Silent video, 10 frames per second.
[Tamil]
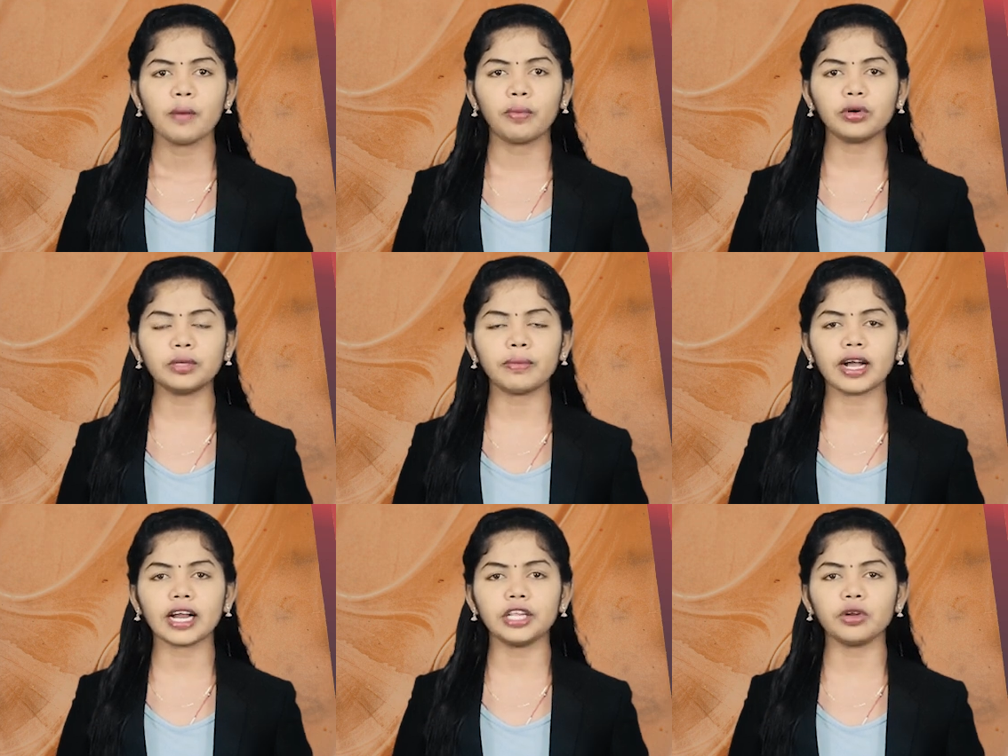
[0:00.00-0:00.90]

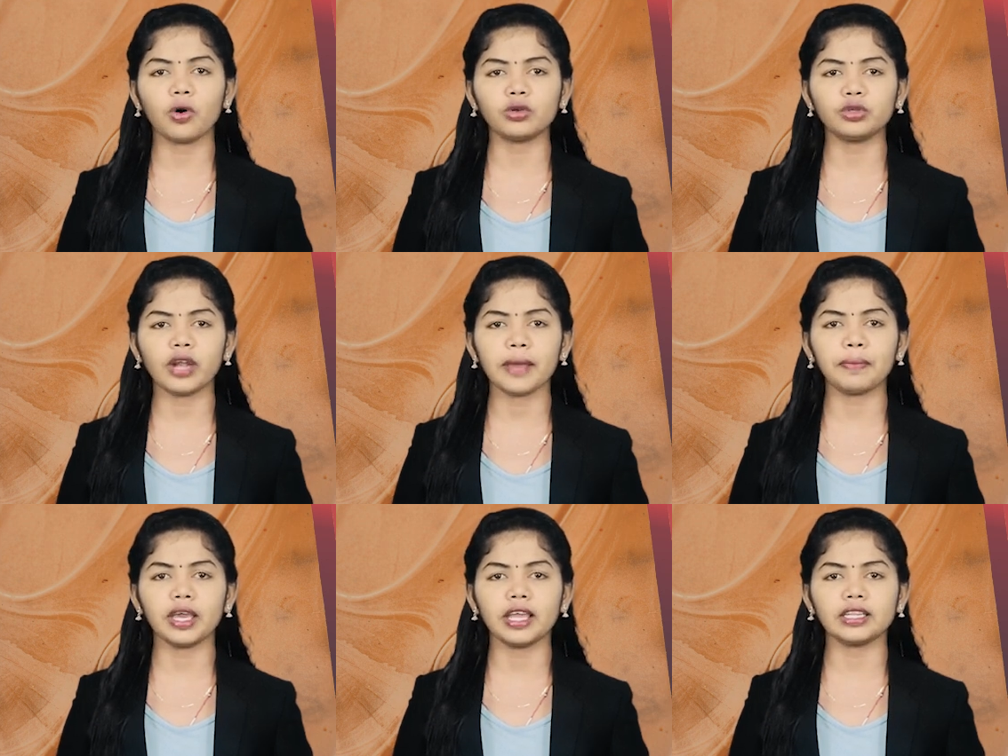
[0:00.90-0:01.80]
பொதுமக்களின்
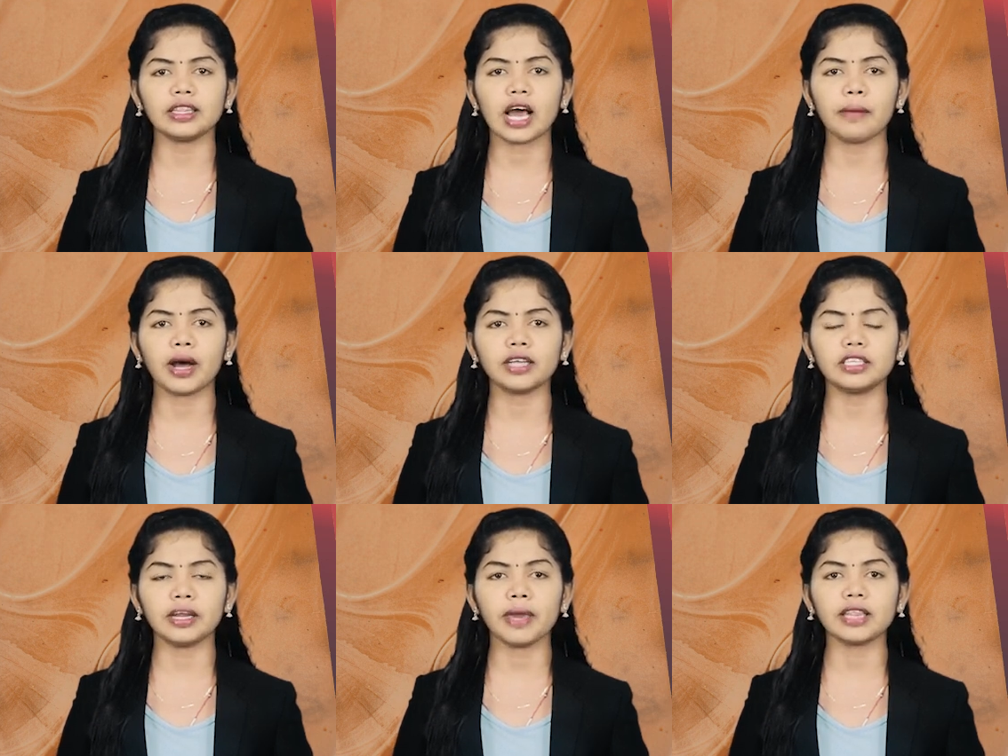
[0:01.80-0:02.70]
ஒத்துழைப்பு இருந்தால்
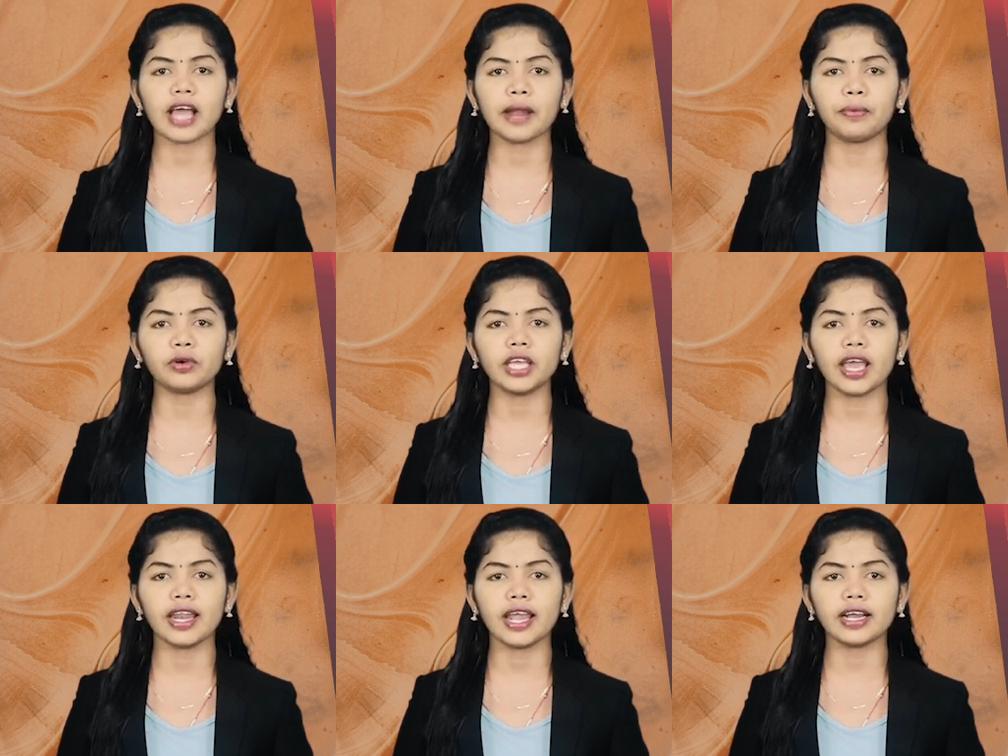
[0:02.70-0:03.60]
மாத்திரமே
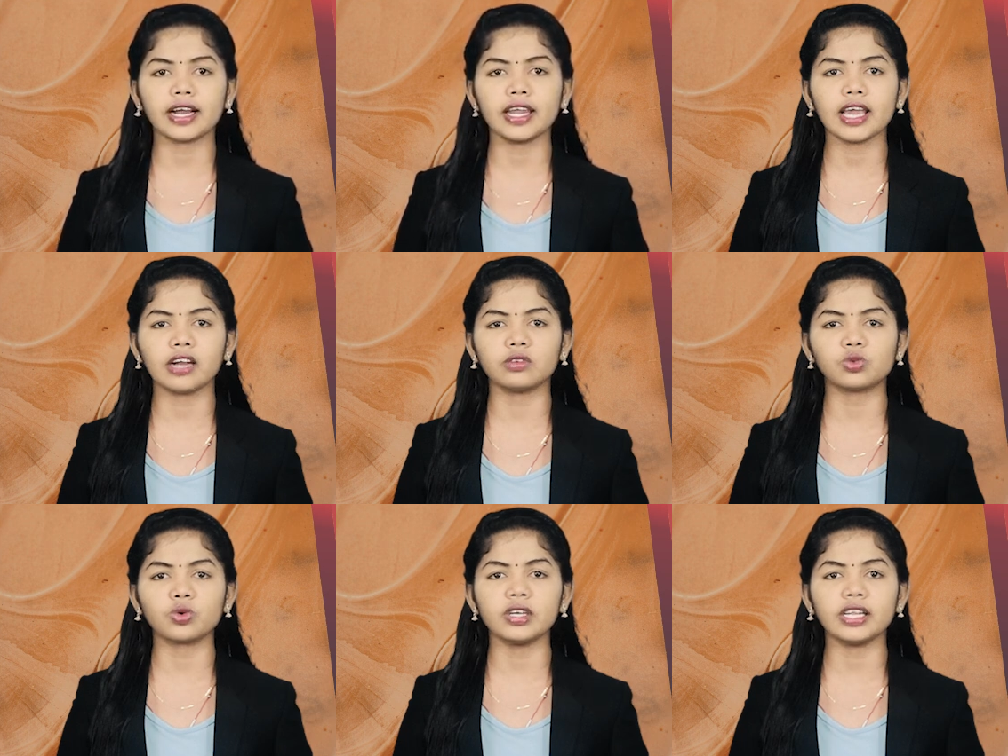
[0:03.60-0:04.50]
தற்போதைய நெருக்கடியான
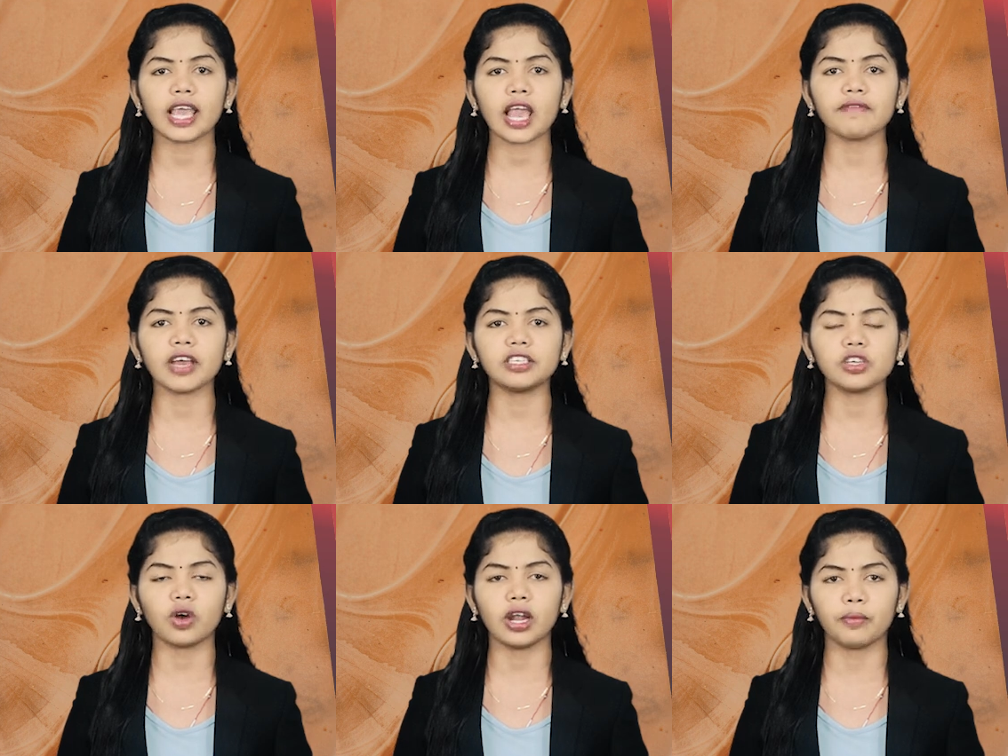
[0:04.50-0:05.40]
சூழ்நிலையை
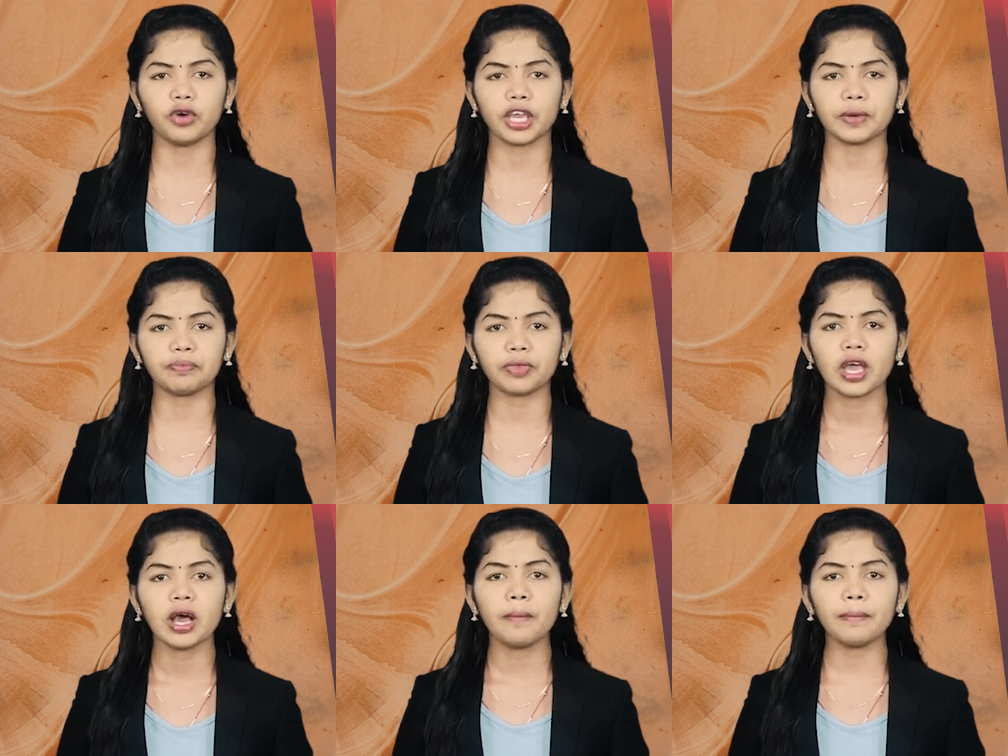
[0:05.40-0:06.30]
வெற்றி கொள்ள முடியும்
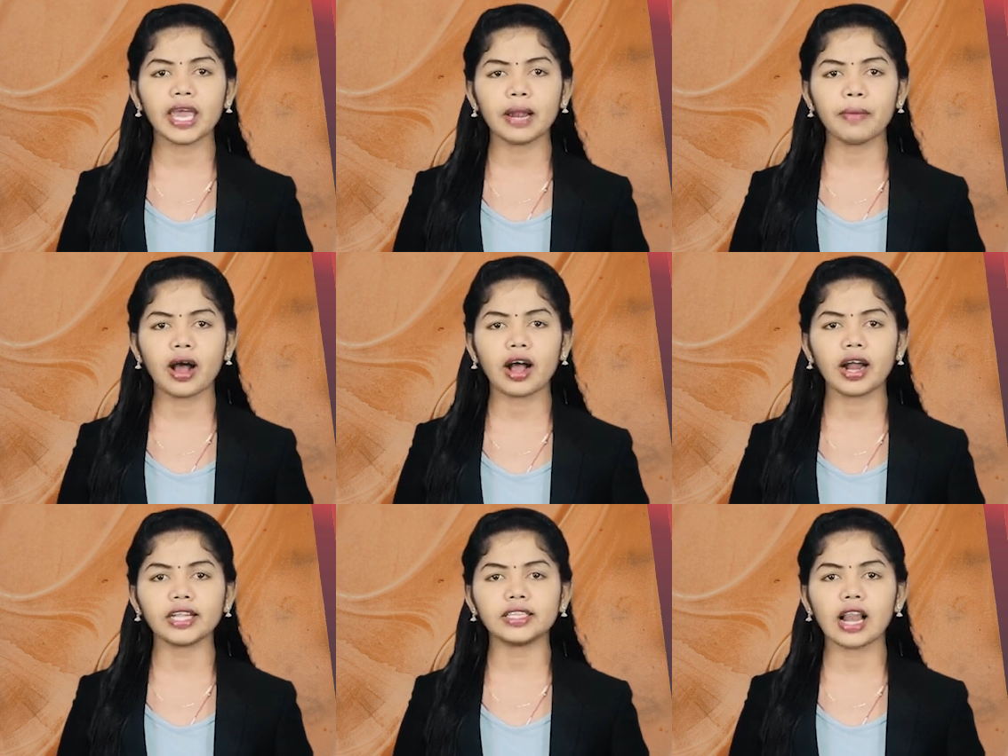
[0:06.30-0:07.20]
மேல்
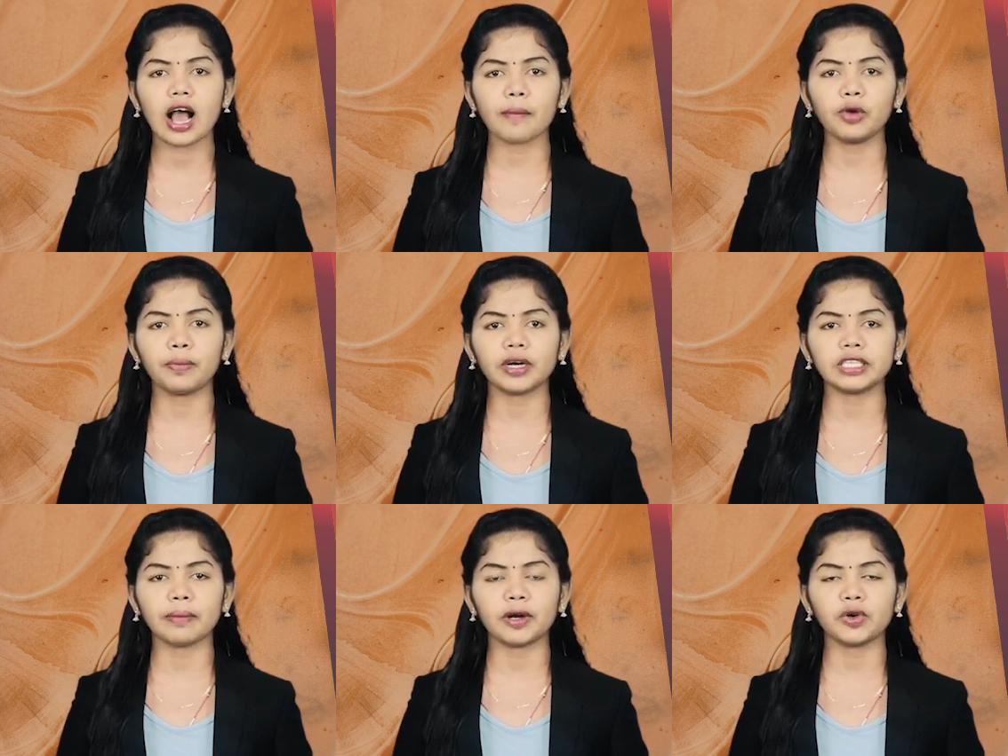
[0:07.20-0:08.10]
மாகாணத்தில்
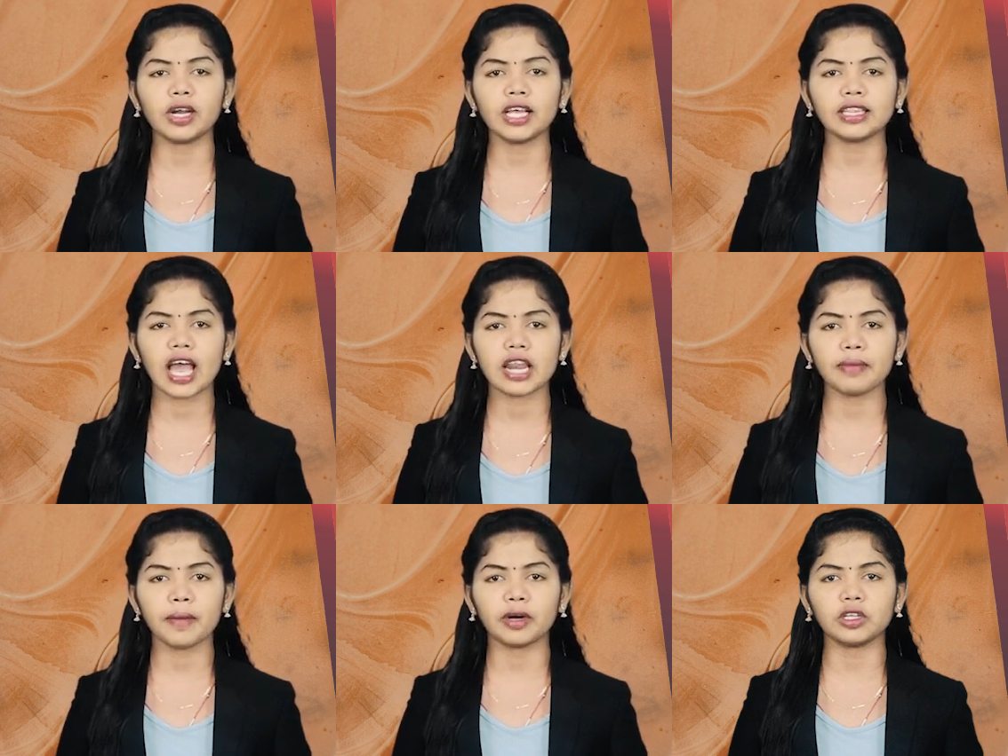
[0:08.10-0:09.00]
அமுல்படுத்தப்பட்டுள்ள
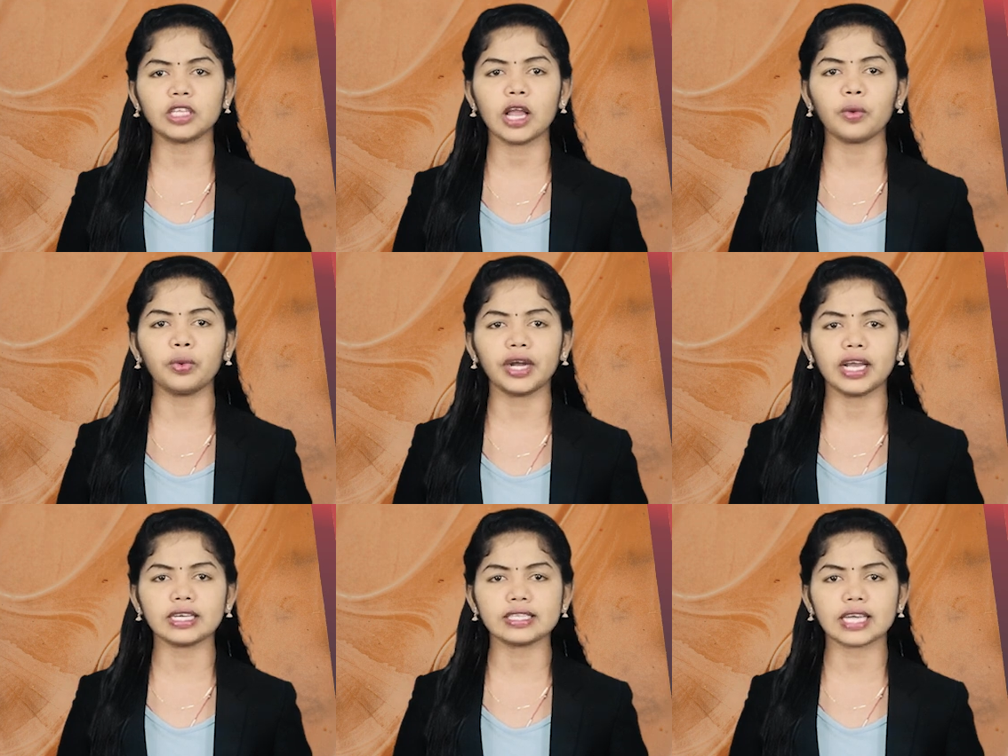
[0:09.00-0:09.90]
தனிமைப்படுத்தல்
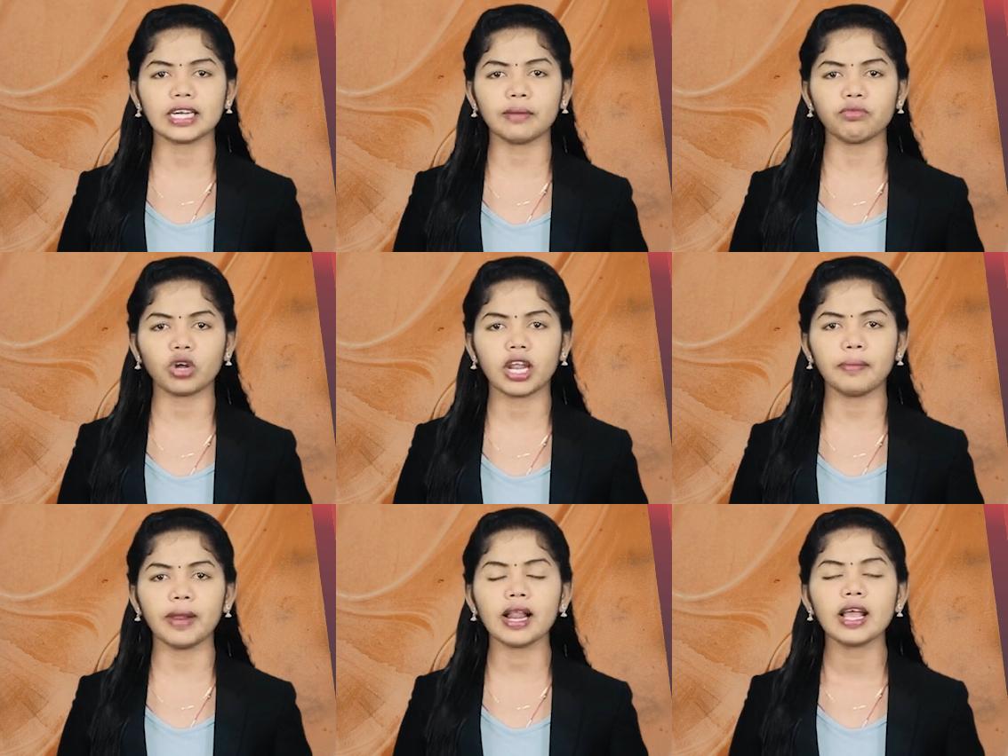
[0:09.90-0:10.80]
ஊரடங்கு சட்டம்
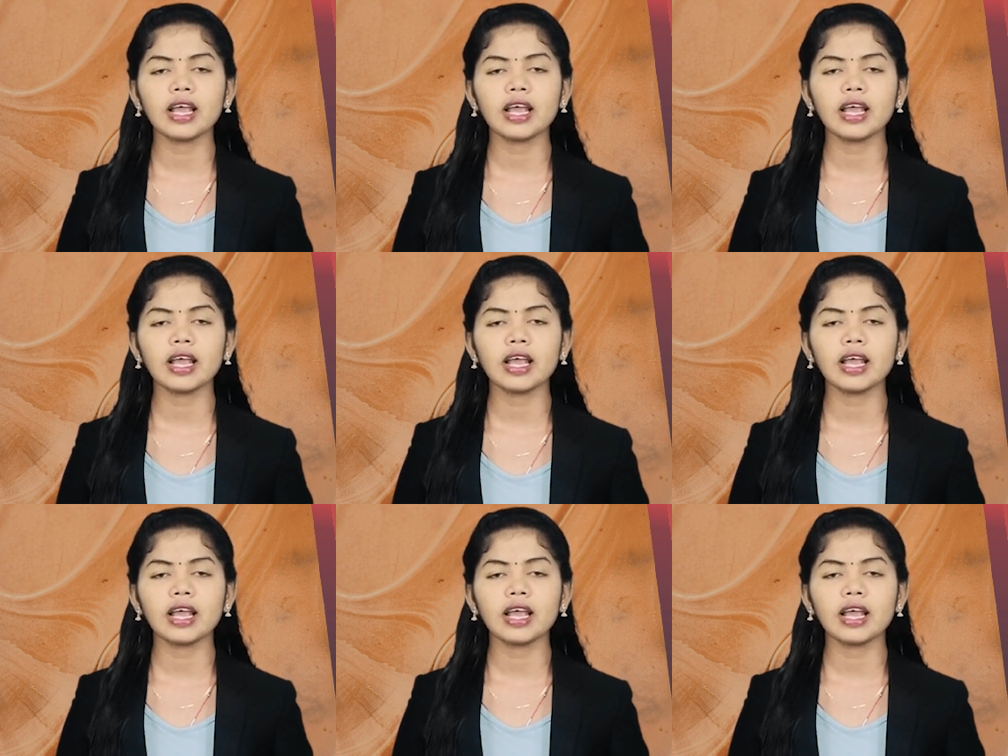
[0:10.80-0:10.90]
தொடர்பில்